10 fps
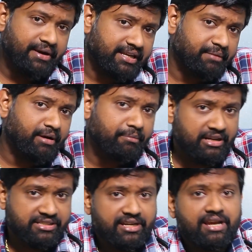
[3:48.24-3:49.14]
பிரிட்டன்
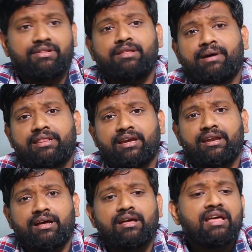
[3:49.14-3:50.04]
பாப்புலேஷன்லேயே வந்து
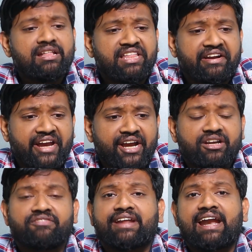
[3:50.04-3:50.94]
பார்த்தீங்கன்னா த ரேட்
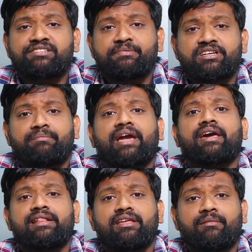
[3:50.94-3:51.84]
ஆஃப் டிரான்ஸ்மிஷன்
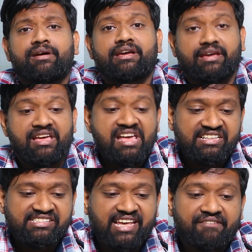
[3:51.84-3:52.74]
பயங்கர அதிகமாக இருக்குது
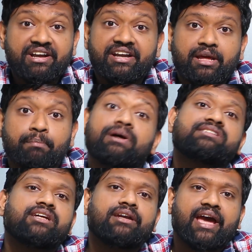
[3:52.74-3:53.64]
செவன்ட்டி
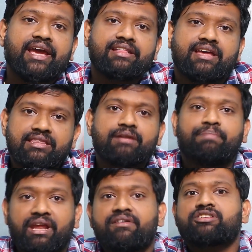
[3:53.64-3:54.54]
பர்சன்ட் ஹை தேன் த
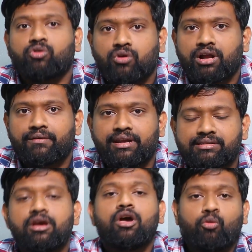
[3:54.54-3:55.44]
ப்ரீவியஸ் கொரோனா
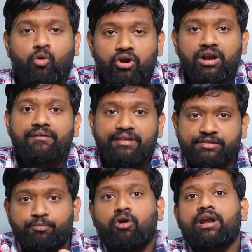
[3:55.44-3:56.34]
வைரஸ் கொரோனா
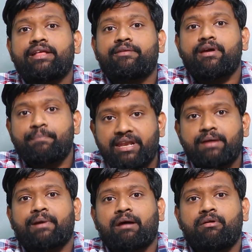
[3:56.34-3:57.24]
வைரஸ் போன இதுவே பெரிய
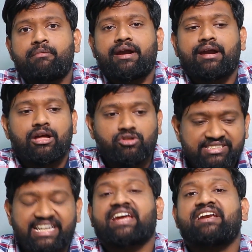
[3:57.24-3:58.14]
ப்ராப்ளம் என்னென்னா அதோட
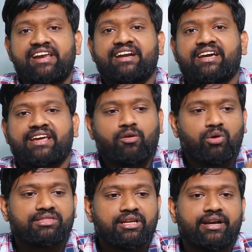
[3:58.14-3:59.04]
செகண்டரி அட்டாக் ரேட்
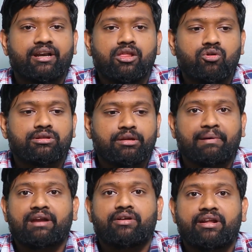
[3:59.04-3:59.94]
ஒருத்தர்கிட்ட இன்னொருத்தர்
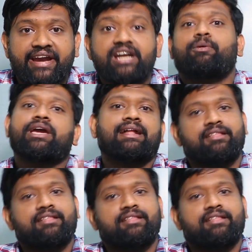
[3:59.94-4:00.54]
பரவுற ரேட் பயங்கர